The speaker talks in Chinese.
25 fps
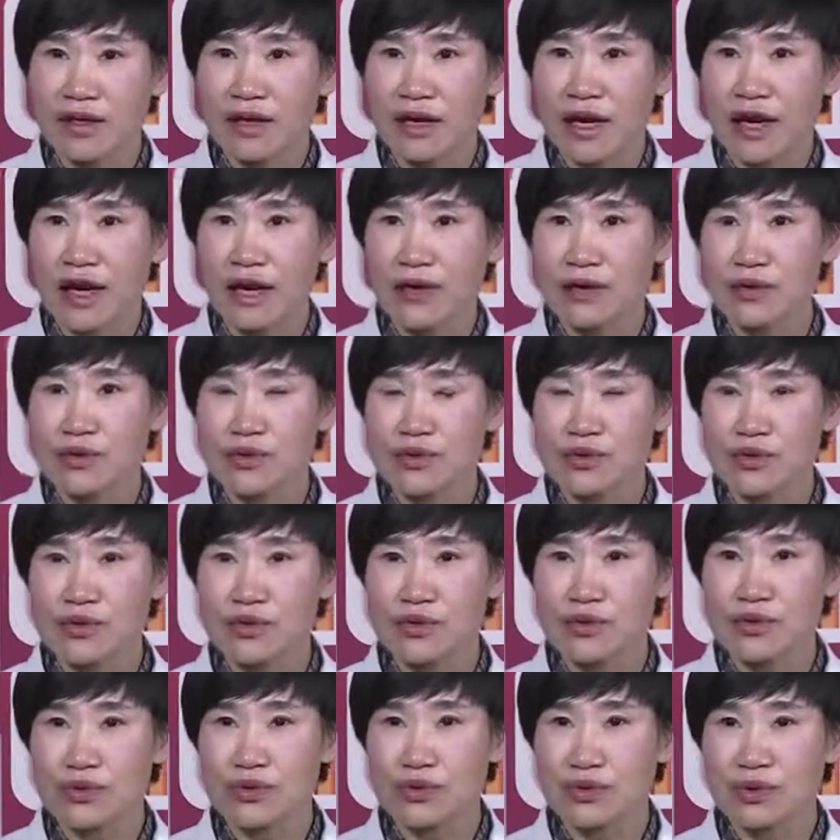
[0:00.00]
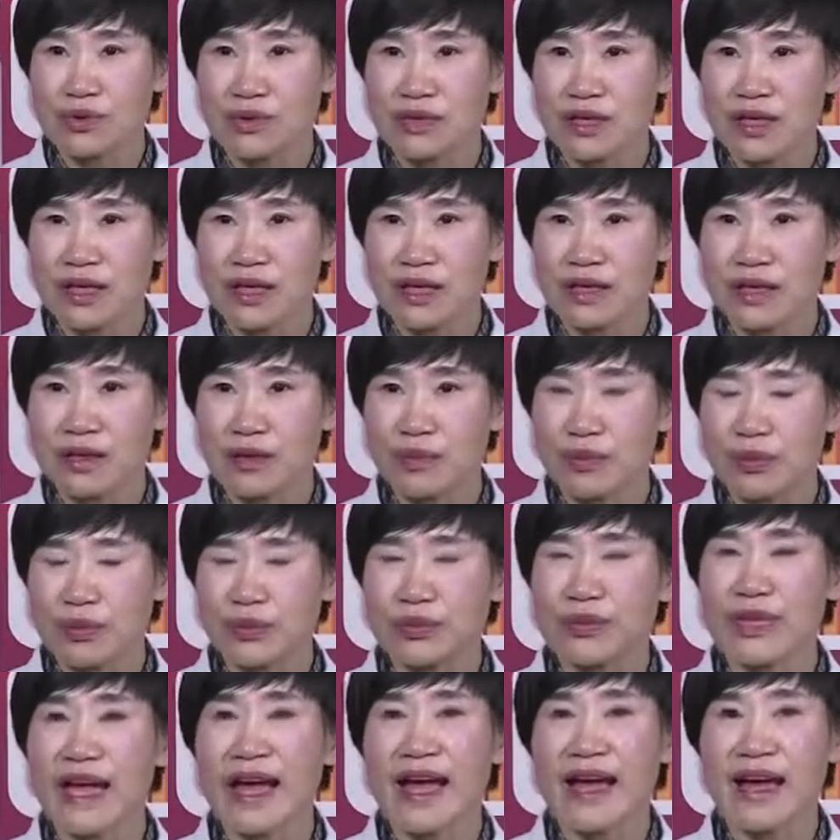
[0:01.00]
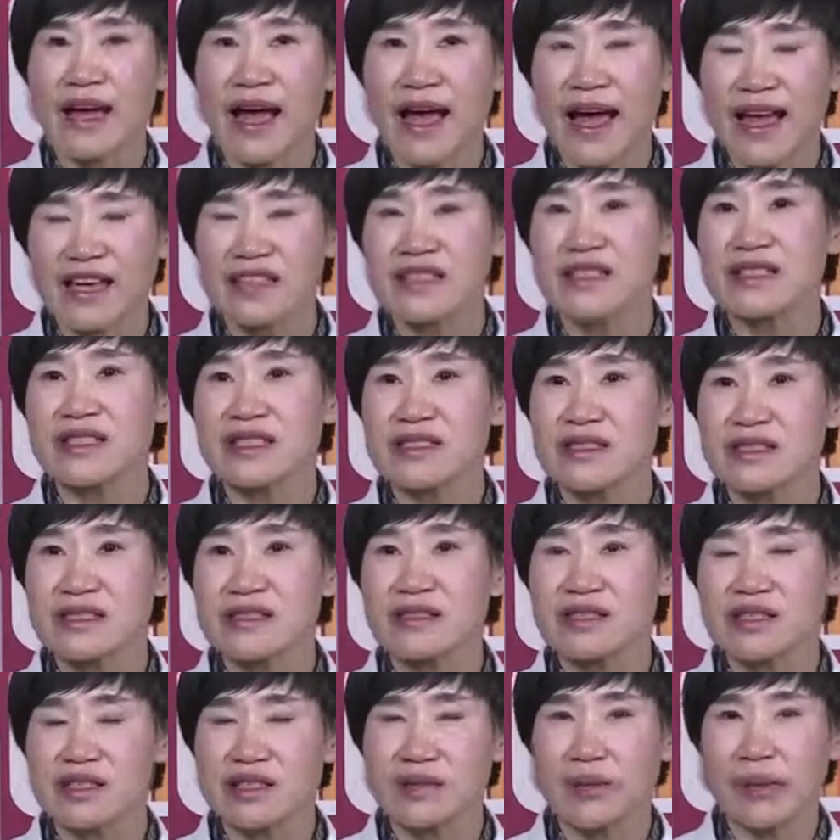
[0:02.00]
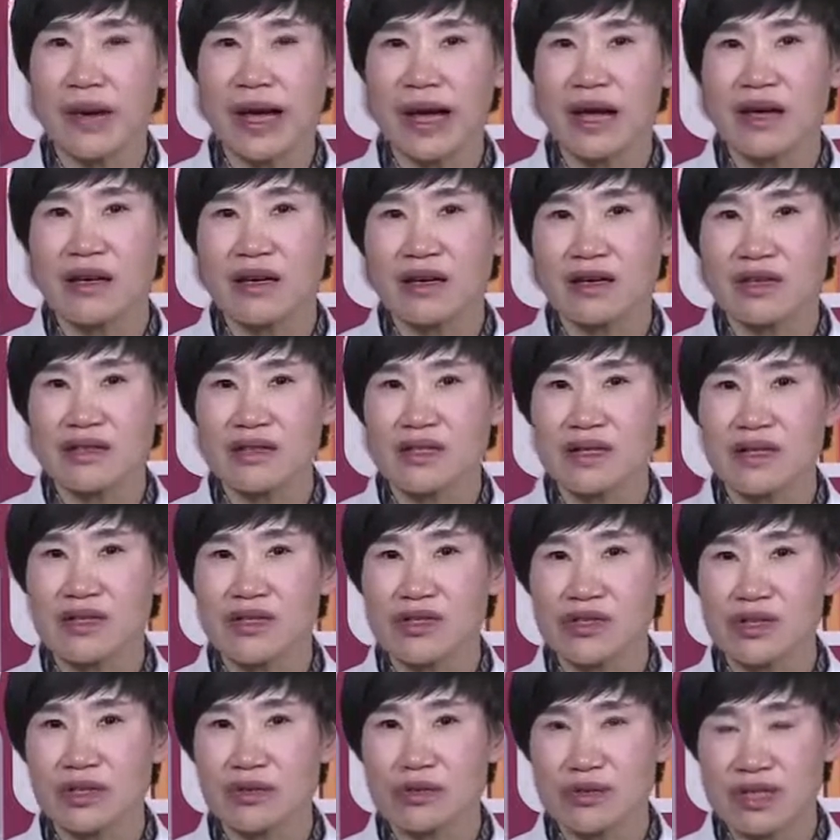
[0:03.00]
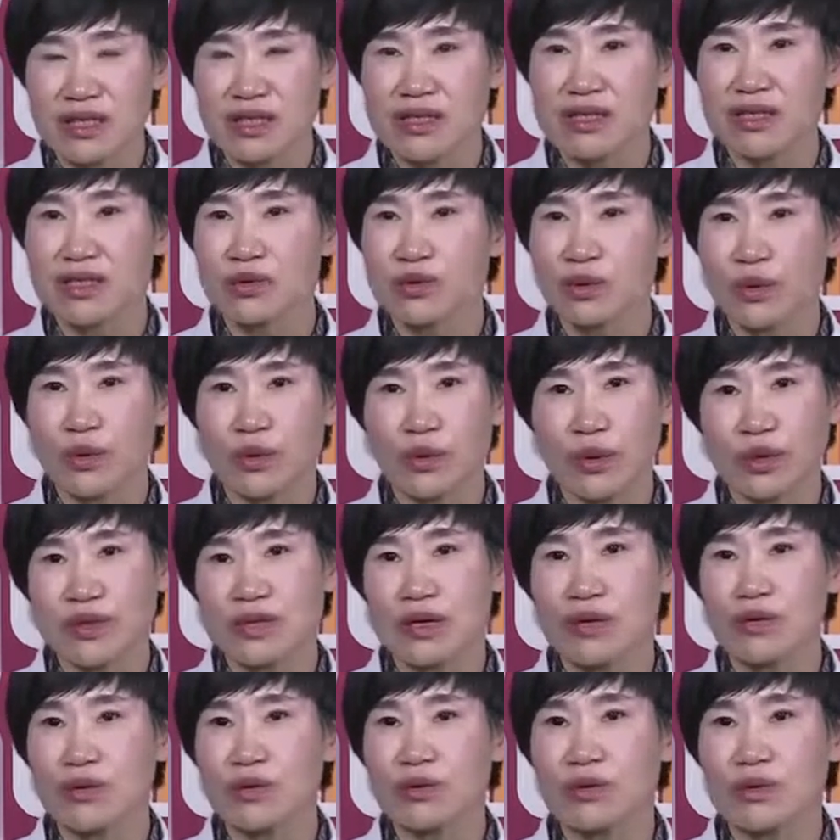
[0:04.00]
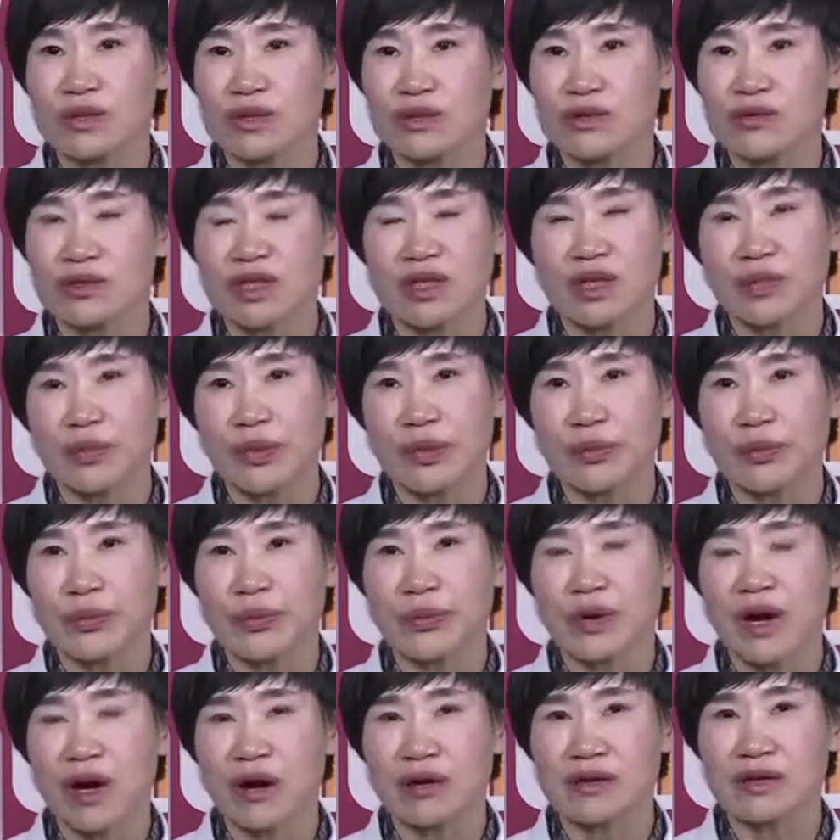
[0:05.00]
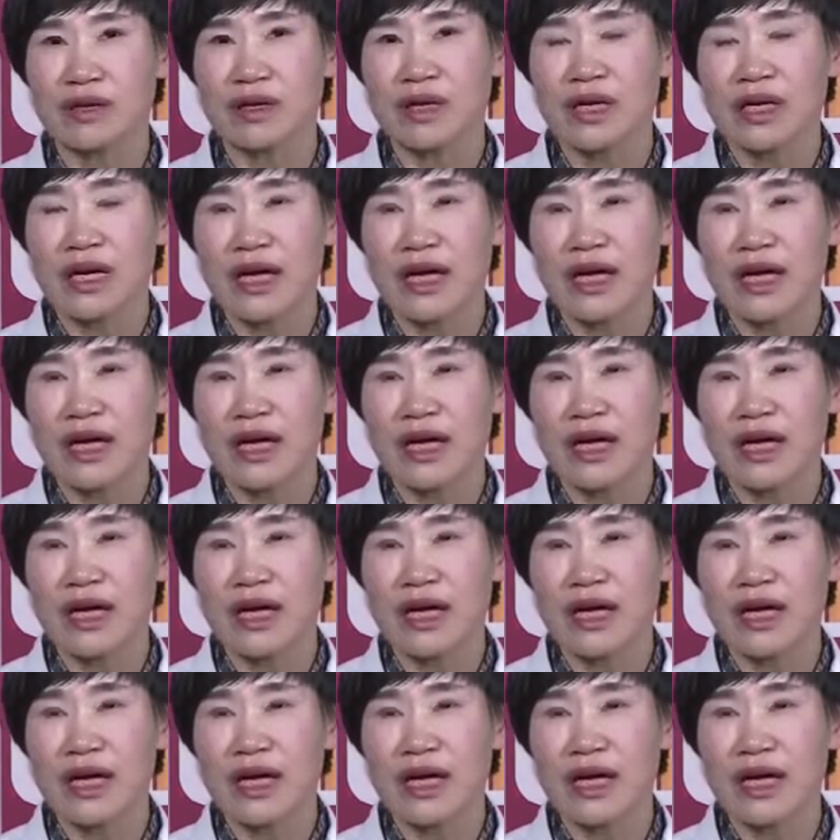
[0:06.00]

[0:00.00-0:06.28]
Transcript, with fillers: 还有就是说那个不太爱惜自己吧。这个时候其实对卵巢功能都特别不好的。